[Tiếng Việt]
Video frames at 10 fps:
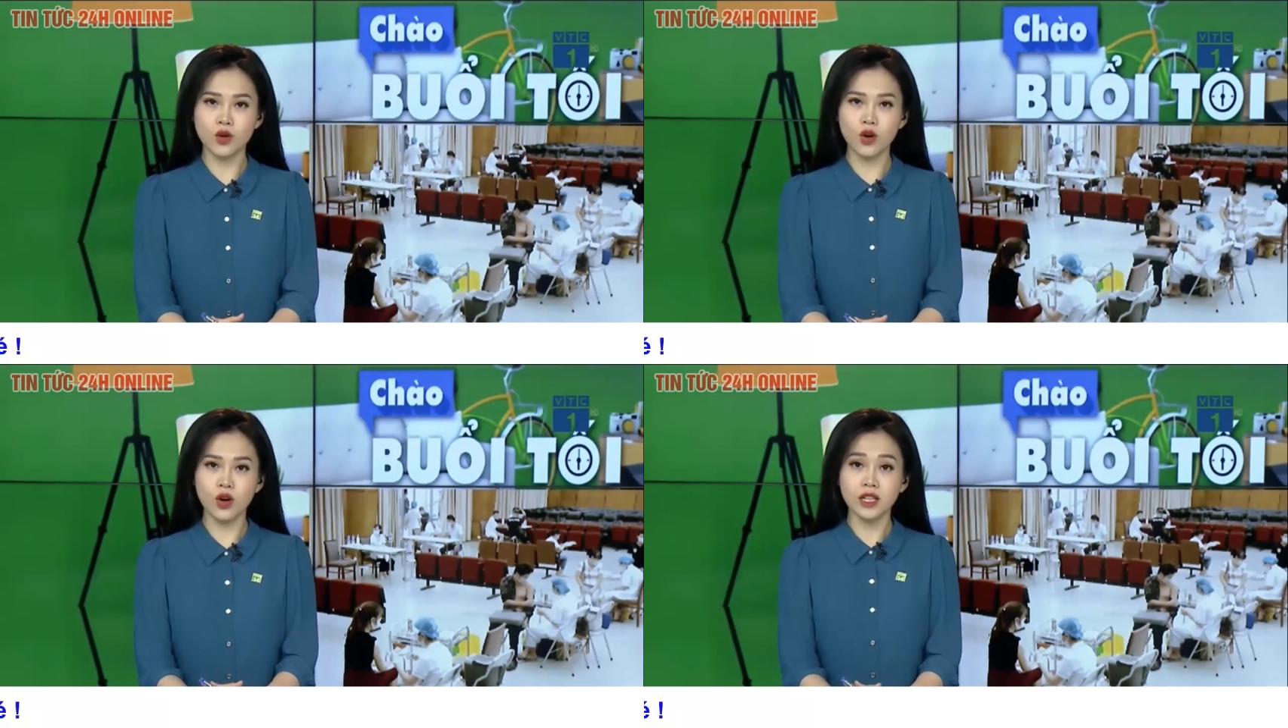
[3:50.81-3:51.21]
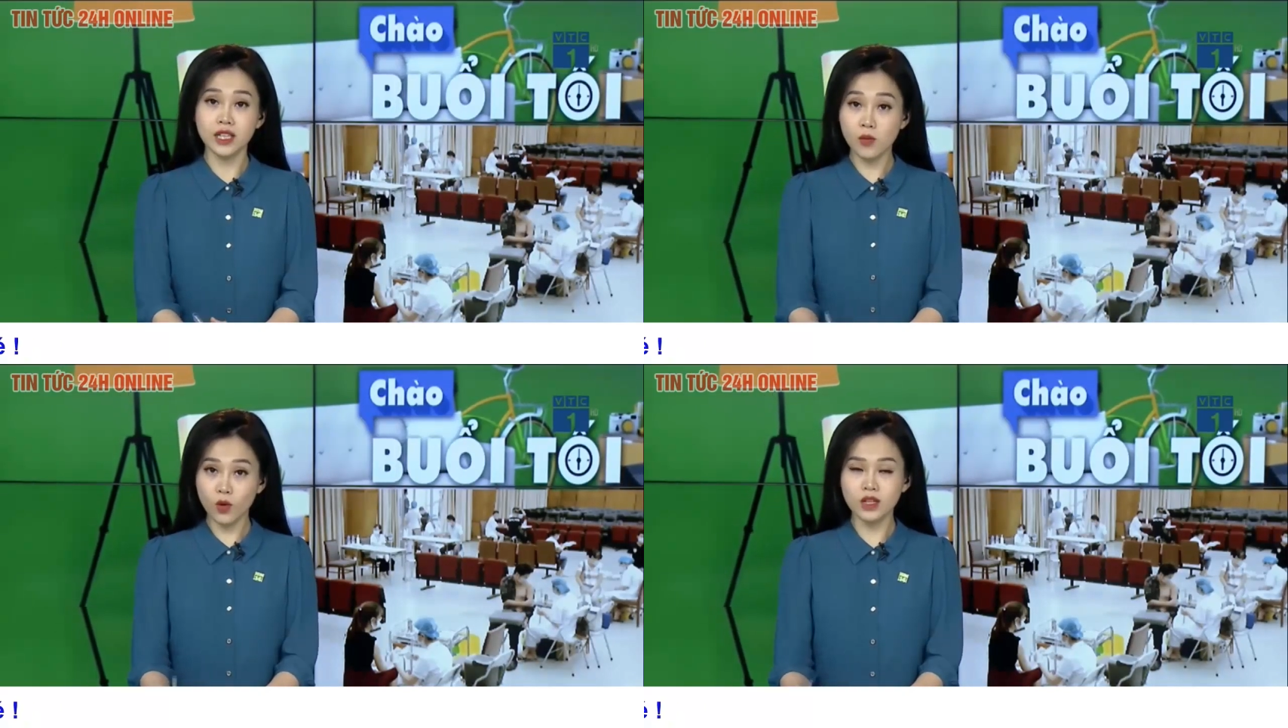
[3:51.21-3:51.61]
tiêm
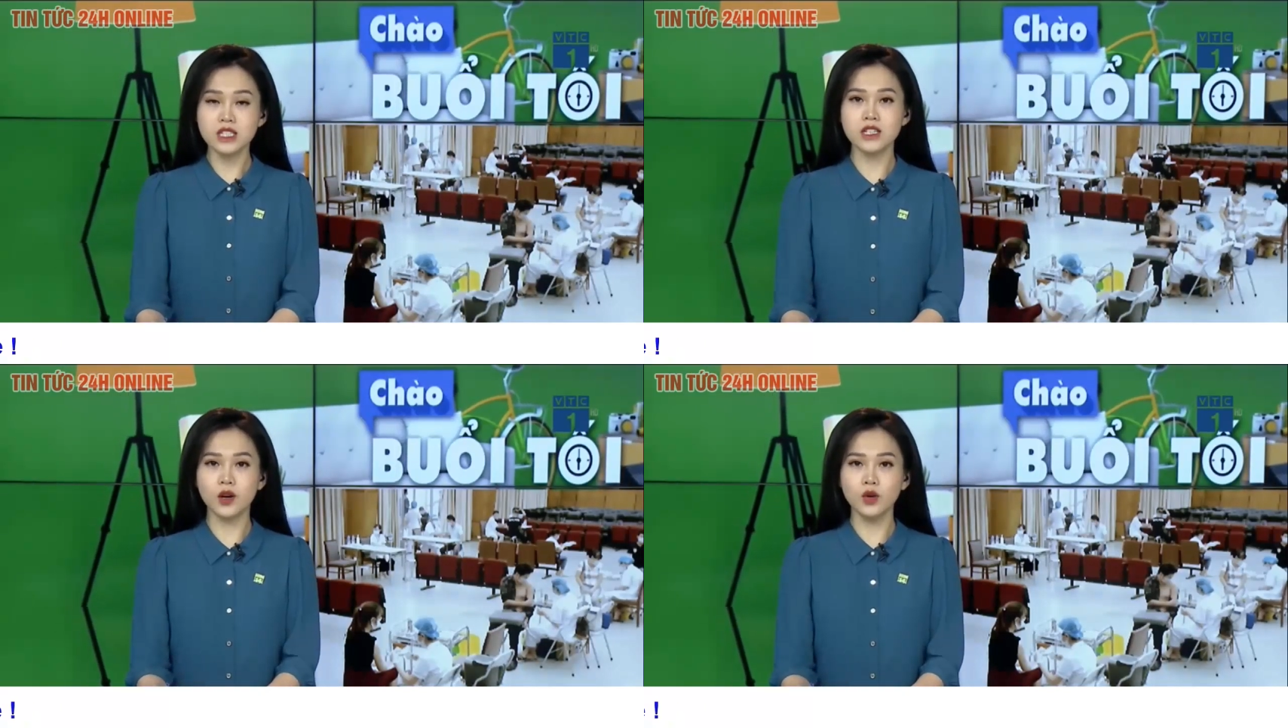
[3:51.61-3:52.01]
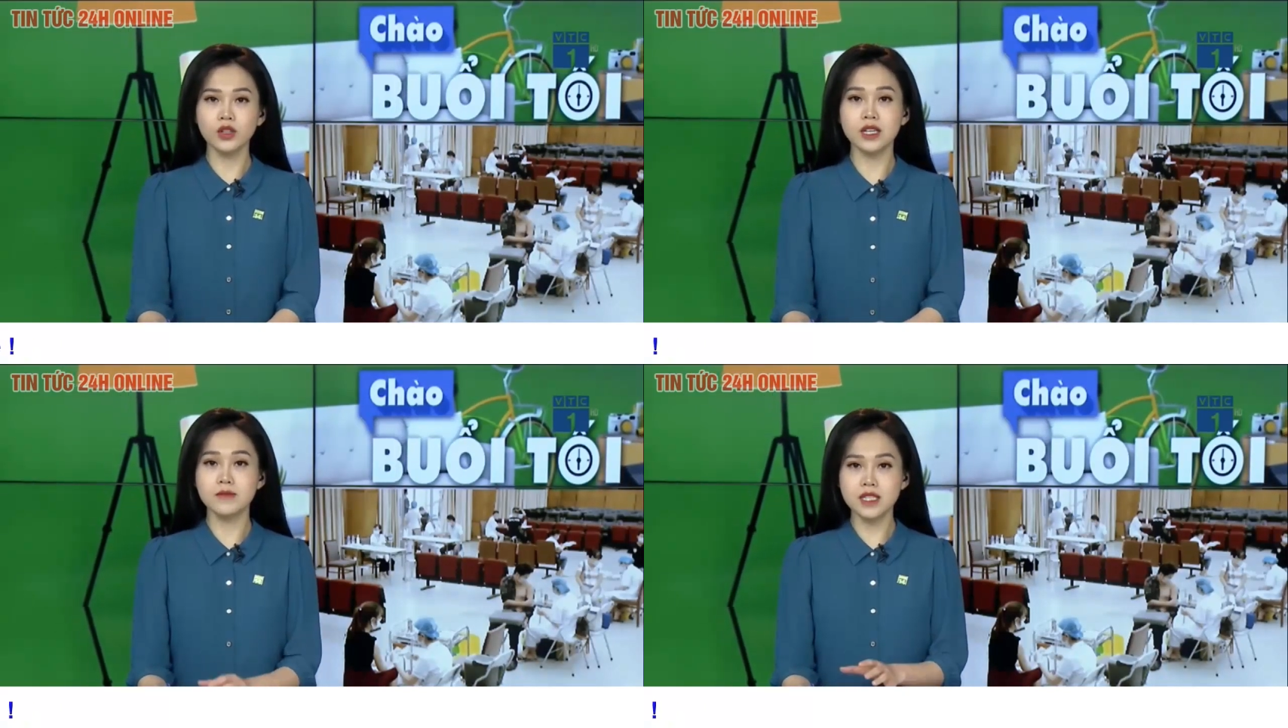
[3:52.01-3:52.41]
dứt điểm cho từng khu
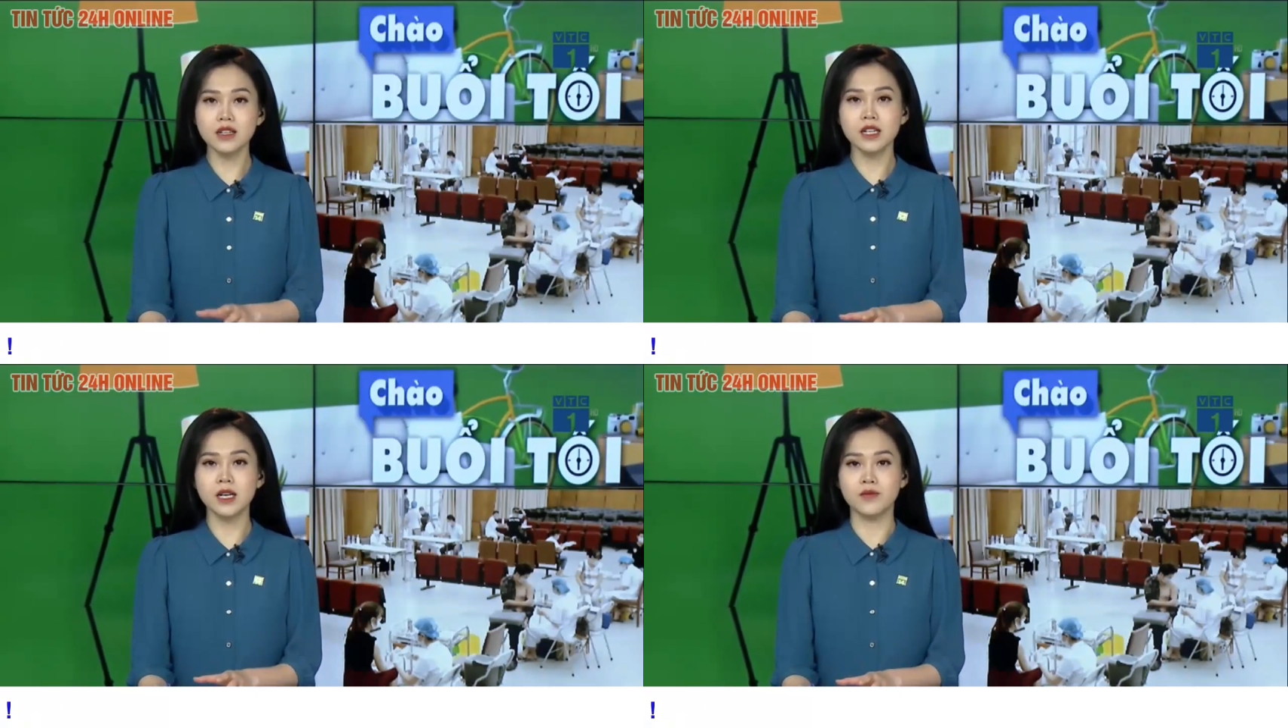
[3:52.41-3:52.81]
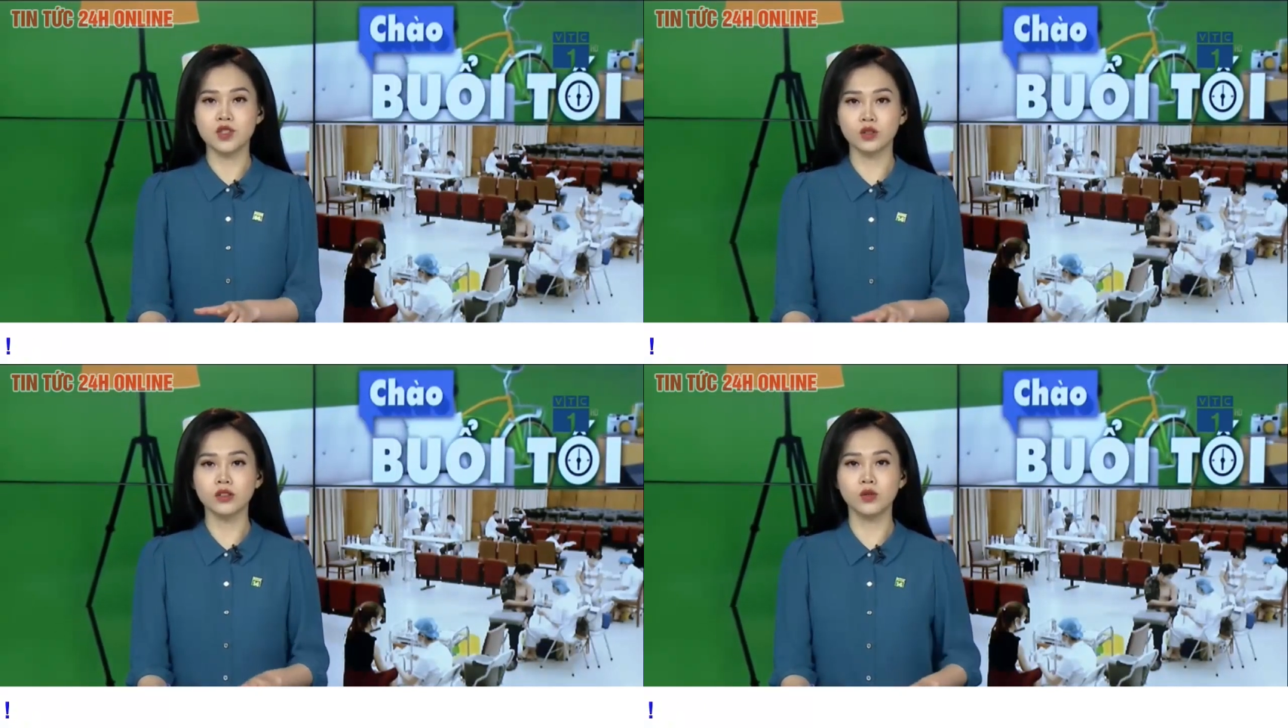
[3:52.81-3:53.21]
vực theo đơn vị
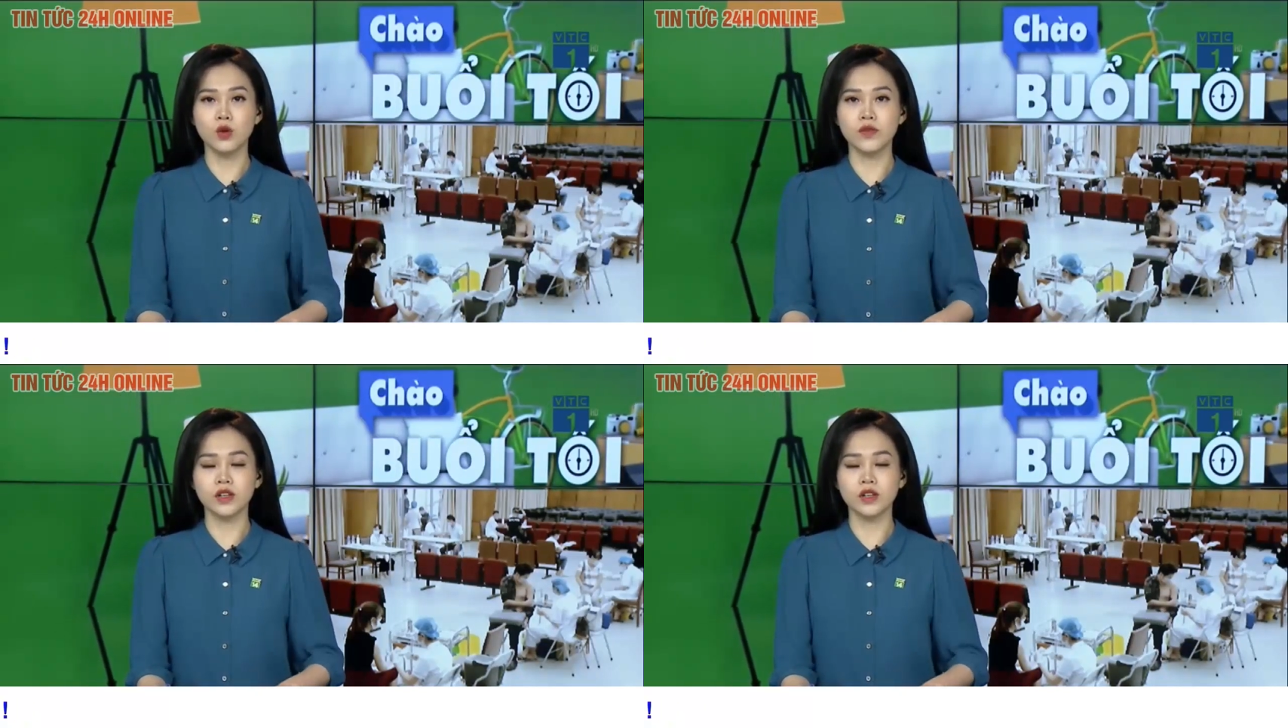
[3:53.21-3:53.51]
hành chính.